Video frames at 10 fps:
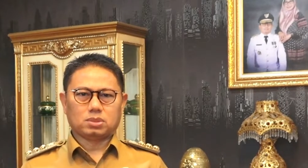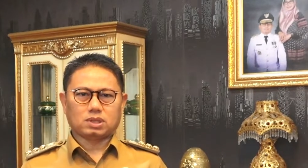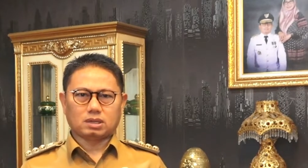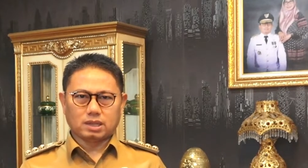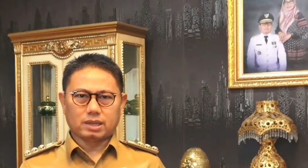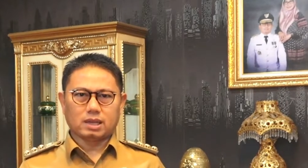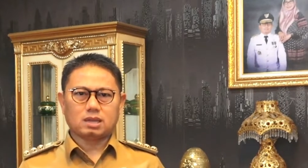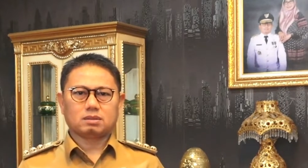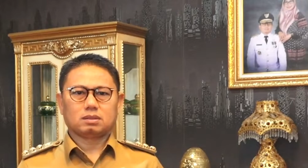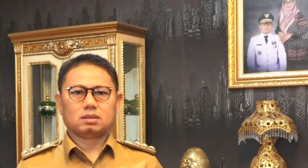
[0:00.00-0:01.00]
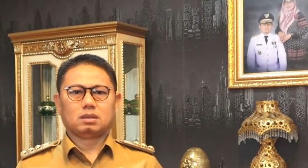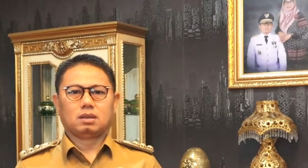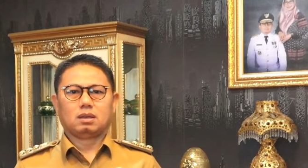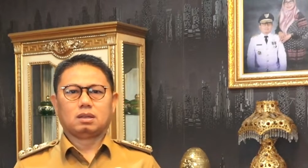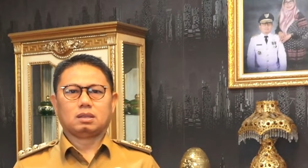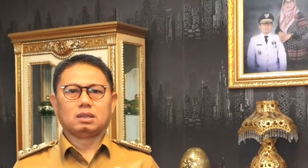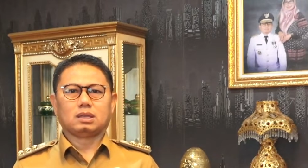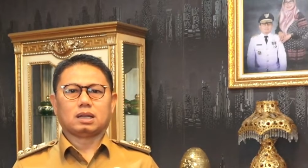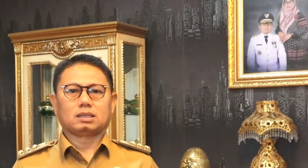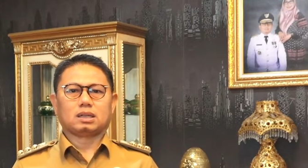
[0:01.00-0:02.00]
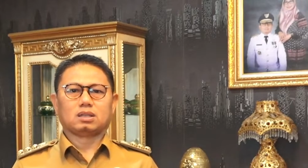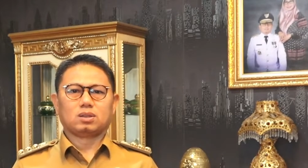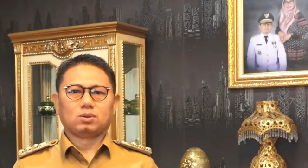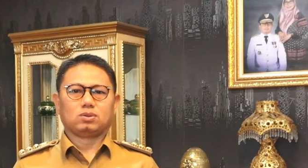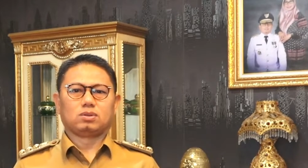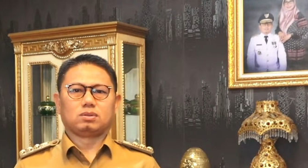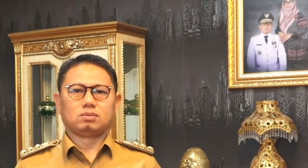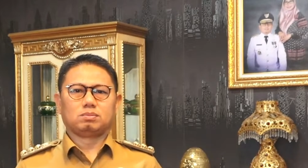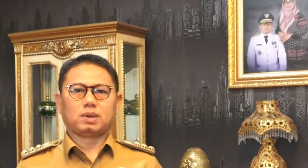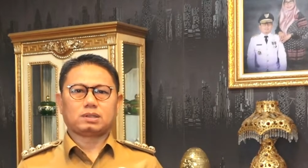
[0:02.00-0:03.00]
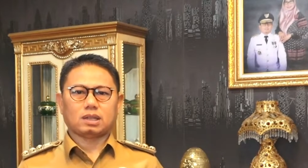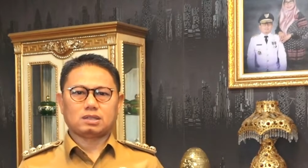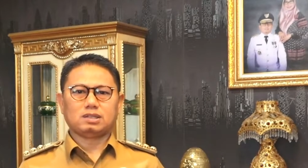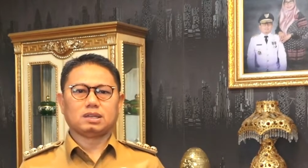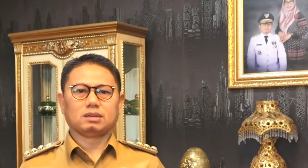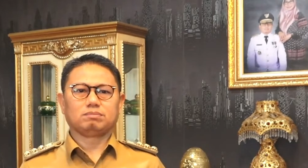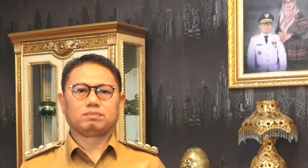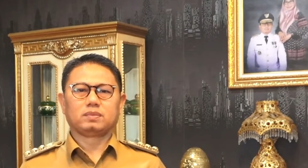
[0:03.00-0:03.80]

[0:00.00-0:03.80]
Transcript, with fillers: Pesan saya, tingkatkan terus prestasinya